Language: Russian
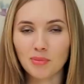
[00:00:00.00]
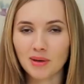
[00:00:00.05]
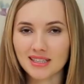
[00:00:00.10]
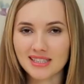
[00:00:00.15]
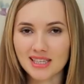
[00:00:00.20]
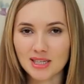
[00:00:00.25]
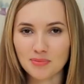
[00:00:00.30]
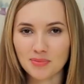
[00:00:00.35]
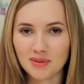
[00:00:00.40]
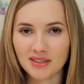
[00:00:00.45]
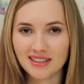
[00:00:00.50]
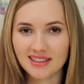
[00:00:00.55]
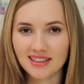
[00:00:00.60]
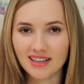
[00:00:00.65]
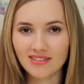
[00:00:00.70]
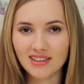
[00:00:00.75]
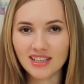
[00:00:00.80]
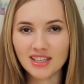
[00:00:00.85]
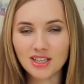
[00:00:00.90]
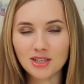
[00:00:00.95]
Процесс
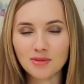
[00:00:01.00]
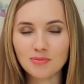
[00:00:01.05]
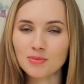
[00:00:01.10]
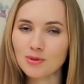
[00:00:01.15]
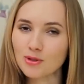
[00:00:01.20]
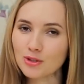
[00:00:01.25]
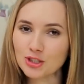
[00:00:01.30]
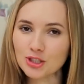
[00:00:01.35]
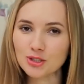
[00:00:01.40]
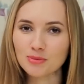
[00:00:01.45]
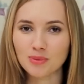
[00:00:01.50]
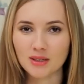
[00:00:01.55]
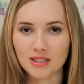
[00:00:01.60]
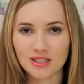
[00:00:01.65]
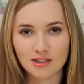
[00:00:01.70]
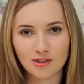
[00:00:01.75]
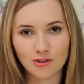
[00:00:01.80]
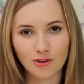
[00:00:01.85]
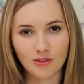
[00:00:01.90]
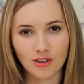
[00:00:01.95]
приготовления проще
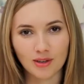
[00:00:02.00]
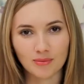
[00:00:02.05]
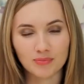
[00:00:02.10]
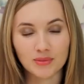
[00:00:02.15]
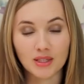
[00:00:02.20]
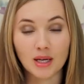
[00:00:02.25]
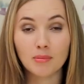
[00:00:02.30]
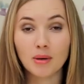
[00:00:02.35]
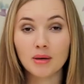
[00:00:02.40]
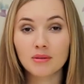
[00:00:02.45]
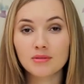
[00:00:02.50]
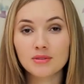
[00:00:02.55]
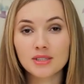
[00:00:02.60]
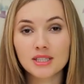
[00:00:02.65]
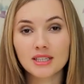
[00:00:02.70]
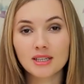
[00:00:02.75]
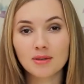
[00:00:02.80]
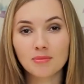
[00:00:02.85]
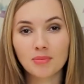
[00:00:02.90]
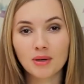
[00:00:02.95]
простого. Добавим
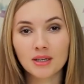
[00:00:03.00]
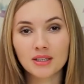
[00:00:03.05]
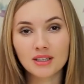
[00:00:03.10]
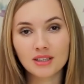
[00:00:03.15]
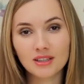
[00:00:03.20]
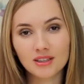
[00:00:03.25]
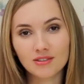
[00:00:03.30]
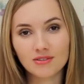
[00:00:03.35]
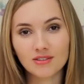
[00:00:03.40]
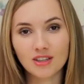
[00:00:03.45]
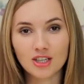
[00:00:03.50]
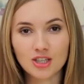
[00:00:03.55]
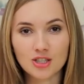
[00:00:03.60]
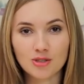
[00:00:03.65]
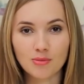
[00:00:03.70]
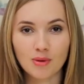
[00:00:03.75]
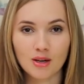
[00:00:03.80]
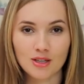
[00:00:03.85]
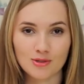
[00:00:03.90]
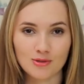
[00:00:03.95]
все компоненты в
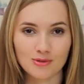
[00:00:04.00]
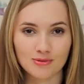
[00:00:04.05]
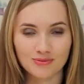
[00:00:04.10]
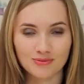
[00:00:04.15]
нашу базу.